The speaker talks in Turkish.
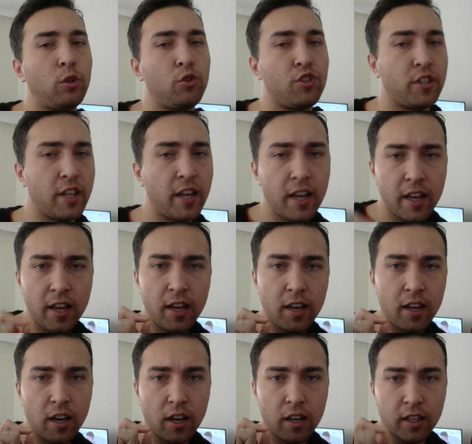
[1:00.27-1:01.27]
önce de
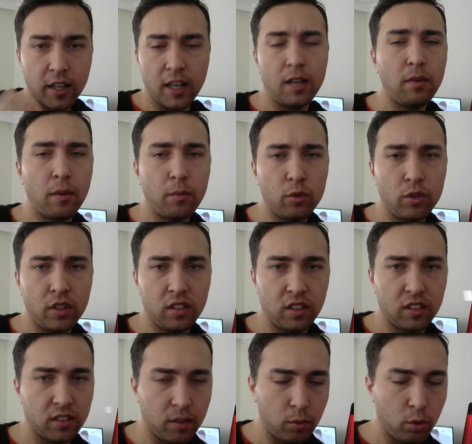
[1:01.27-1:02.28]
kanalıma abone
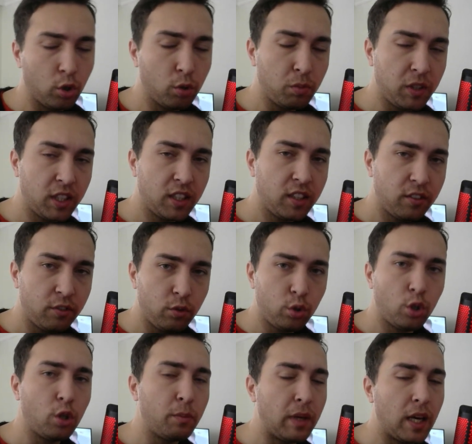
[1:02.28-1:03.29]
değilseniz abone olmayı,
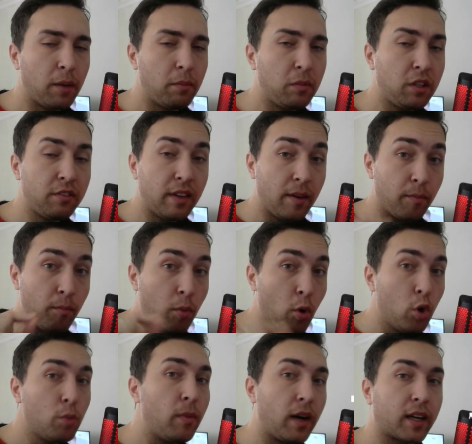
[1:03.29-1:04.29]
videoyu beğenmeyi ve
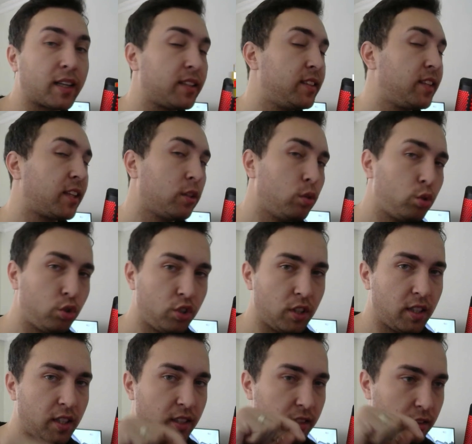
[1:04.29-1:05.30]
bölüm hakkındaki
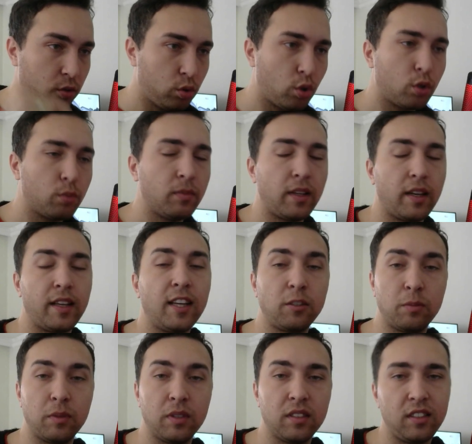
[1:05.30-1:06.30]
düşüncelerinizi yorumlara
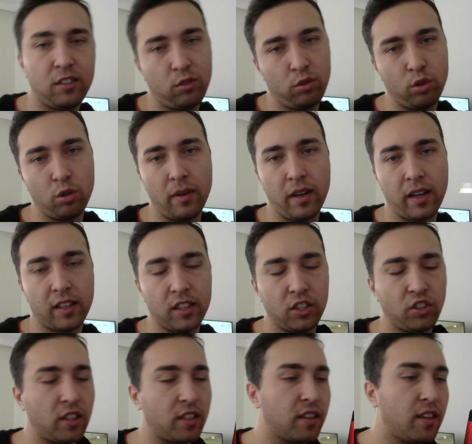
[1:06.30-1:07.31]
yazmanızı istiyorum
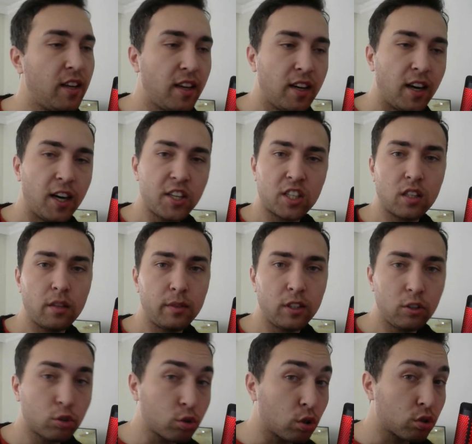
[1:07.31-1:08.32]
arkadaşlar. Açıklama
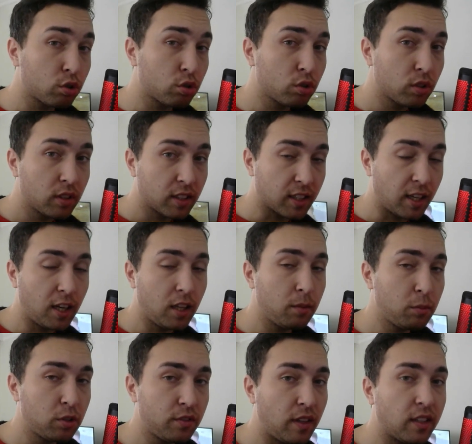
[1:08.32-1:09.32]
Discord
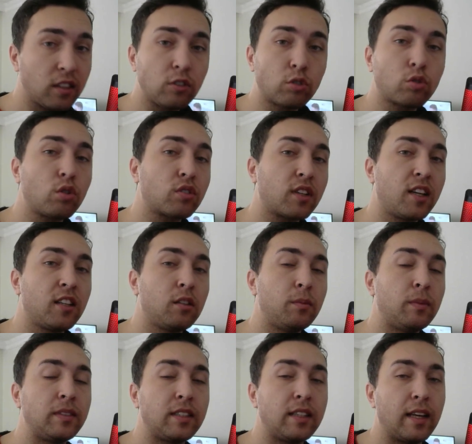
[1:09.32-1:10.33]
kanalımız var. Discord
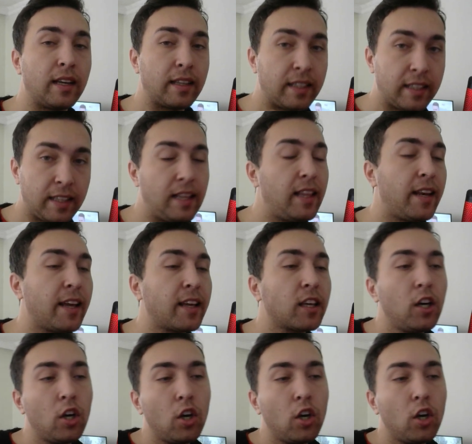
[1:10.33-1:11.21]
kanalımıza da gelerek